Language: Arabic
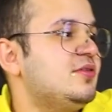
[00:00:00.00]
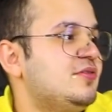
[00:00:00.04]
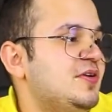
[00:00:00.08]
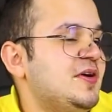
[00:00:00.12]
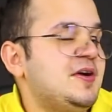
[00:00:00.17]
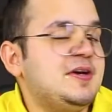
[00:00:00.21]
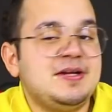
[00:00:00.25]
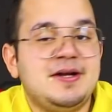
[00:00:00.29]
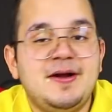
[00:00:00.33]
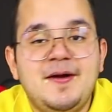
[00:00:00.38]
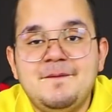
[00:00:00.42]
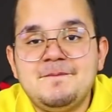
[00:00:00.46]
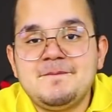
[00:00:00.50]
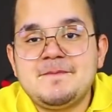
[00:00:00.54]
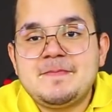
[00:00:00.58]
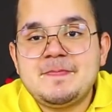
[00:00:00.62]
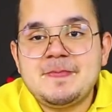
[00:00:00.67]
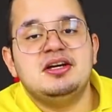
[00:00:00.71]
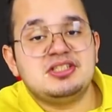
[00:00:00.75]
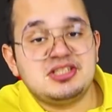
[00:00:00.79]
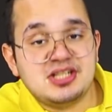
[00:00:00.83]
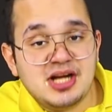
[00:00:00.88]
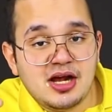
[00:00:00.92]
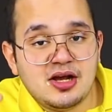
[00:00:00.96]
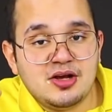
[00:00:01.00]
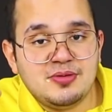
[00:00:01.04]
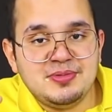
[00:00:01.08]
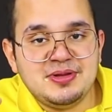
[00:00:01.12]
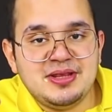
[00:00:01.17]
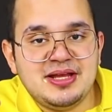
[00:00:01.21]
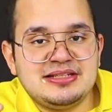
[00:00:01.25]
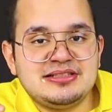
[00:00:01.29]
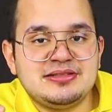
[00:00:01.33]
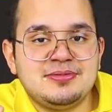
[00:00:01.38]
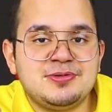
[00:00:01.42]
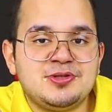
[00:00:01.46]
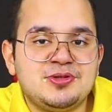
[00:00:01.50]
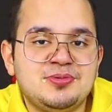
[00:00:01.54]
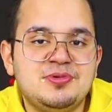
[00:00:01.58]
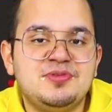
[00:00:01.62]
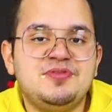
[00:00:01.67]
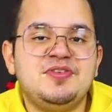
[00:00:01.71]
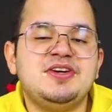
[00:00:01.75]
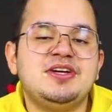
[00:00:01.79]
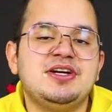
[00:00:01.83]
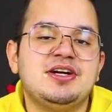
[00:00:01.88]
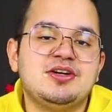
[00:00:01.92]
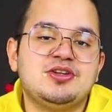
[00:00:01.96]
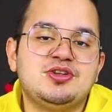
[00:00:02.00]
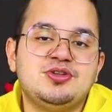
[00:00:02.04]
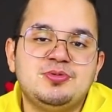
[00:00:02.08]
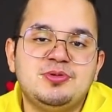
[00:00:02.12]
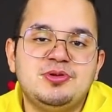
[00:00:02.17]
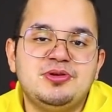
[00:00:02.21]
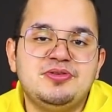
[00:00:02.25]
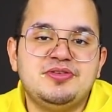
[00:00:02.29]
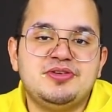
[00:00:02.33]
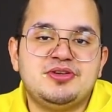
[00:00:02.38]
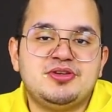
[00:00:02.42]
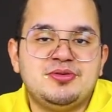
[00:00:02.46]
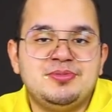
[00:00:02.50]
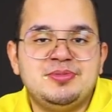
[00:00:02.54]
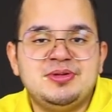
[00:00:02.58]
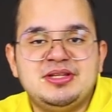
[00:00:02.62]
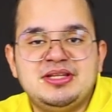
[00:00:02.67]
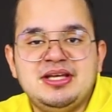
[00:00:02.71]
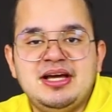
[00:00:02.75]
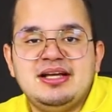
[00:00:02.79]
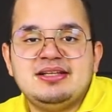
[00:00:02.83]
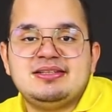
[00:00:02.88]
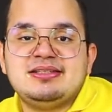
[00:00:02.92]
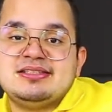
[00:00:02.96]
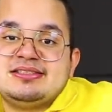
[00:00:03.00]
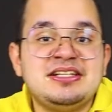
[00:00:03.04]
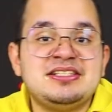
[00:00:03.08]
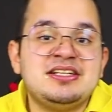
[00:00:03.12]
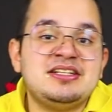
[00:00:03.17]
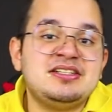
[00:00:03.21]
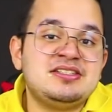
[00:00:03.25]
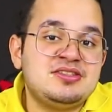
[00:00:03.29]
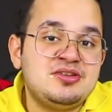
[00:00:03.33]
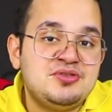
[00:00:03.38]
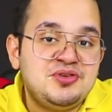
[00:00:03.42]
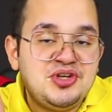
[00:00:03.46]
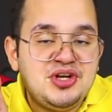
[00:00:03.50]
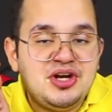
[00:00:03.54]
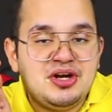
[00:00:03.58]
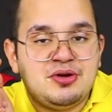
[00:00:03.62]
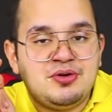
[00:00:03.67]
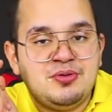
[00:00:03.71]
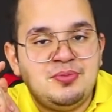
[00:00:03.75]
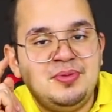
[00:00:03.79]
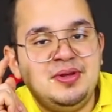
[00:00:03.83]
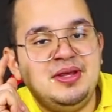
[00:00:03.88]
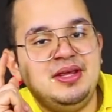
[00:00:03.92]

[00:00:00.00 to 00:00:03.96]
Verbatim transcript: فكره ايش رايكم اذا عجبتكم الفكره اكتبوا لي في الكومنتات عشان اسوي لكم